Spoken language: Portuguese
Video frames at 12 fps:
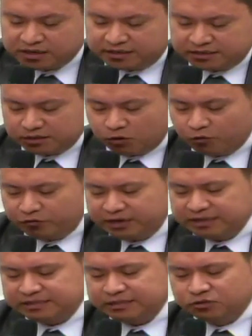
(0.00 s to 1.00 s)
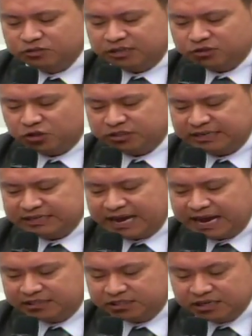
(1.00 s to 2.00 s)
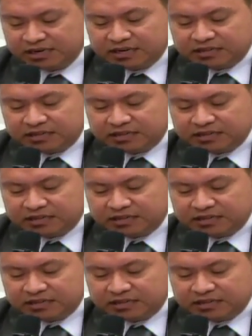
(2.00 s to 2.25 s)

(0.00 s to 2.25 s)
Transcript: que são oferecidos à sociedade